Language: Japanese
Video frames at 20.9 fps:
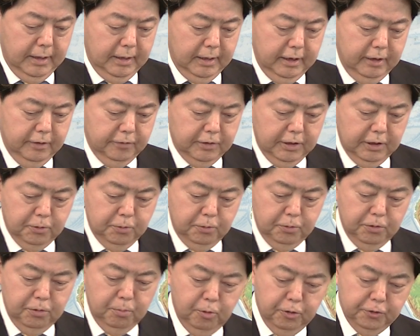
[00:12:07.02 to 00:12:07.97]
えー、先
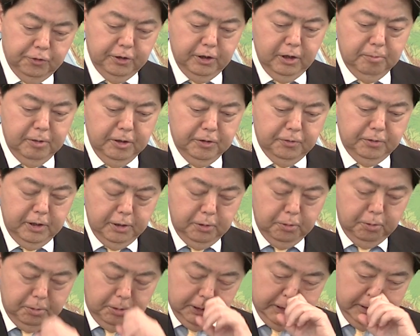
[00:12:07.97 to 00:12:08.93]
ほど申し上げました
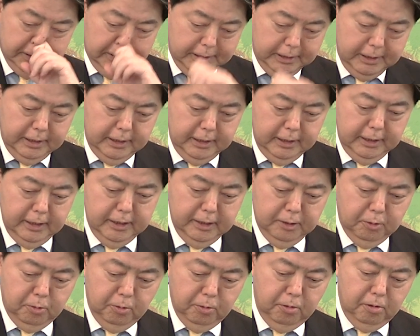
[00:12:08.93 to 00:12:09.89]
ように、
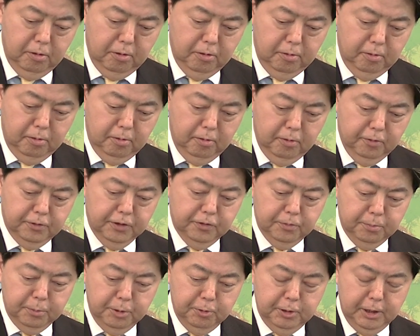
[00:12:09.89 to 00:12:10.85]
えー、この
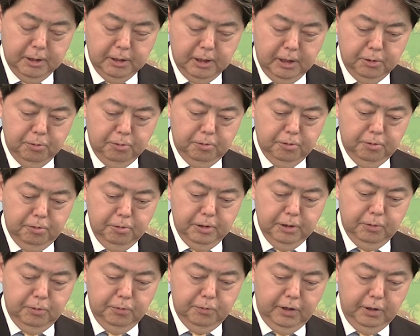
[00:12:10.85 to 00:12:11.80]
説明を受けたところ
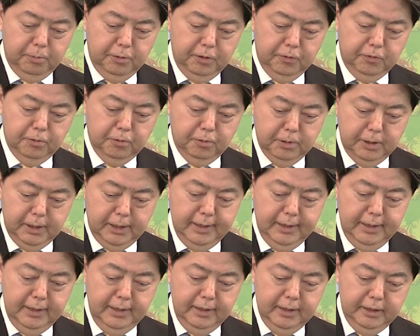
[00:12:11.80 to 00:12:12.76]
でございますので、
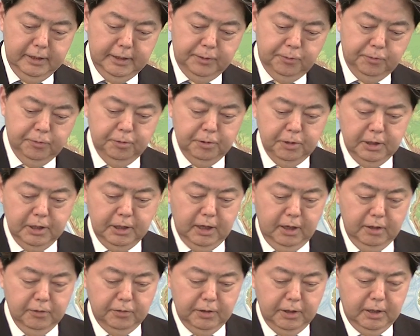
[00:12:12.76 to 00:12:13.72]
引き続き
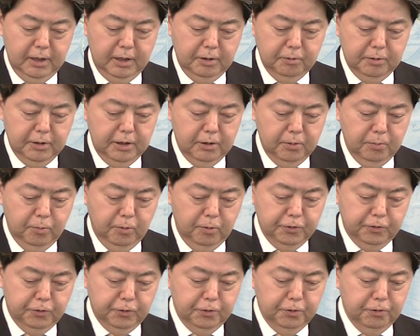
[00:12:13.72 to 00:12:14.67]
感染拡大の防
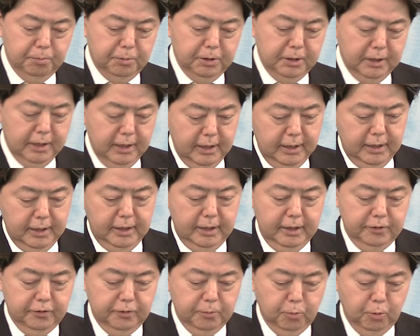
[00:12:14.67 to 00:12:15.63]
止及び
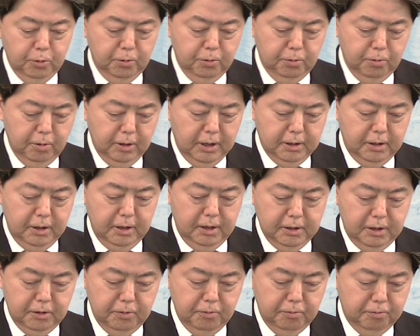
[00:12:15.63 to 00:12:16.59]
地元の
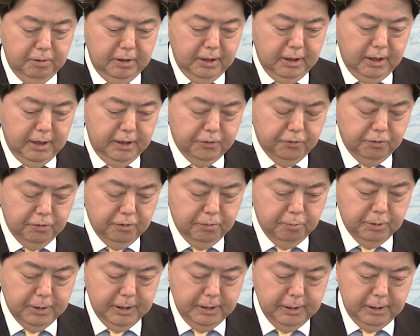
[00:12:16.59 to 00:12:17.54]
方々の不安解消に
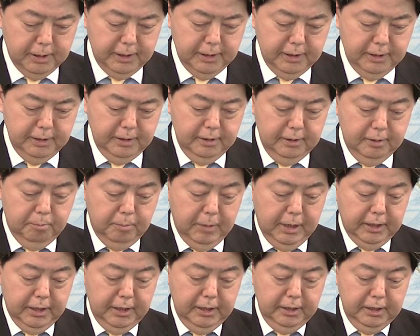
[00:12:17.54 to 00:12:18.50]
向けて、ま
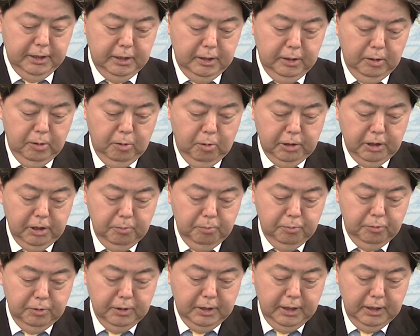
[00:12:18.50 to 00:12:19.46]
あ、県域保健
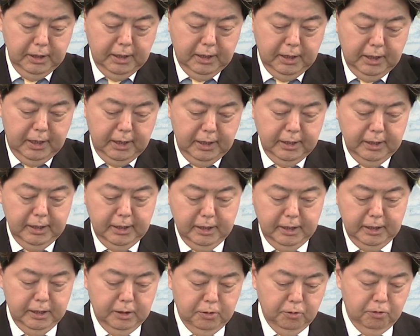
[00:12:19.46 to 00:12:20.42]
文化委員会
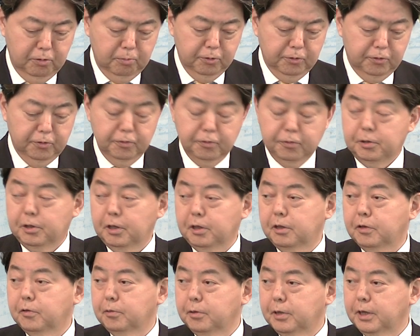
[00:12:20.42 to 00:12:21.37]
等も通じて
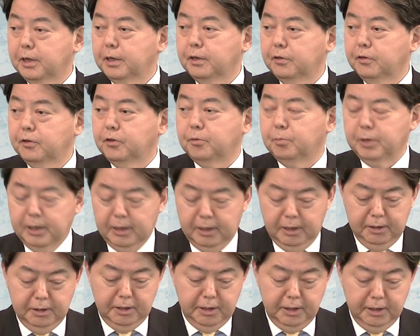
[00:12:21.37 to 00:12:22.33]
ですね日米
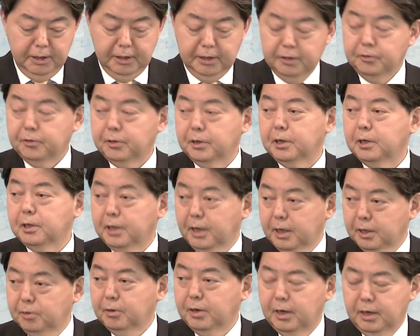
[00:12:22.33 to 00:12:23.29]
間で連携していきた
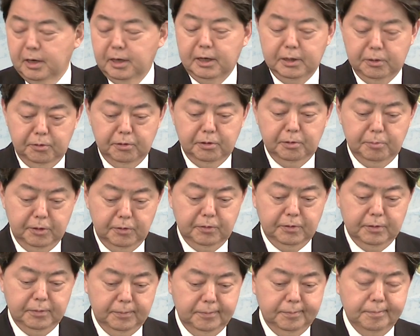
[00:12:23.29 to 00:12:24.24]
いと考えておりま
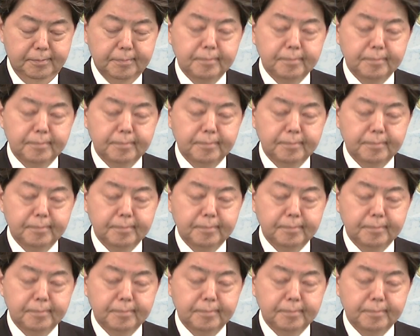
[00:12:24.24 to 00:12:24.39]
す。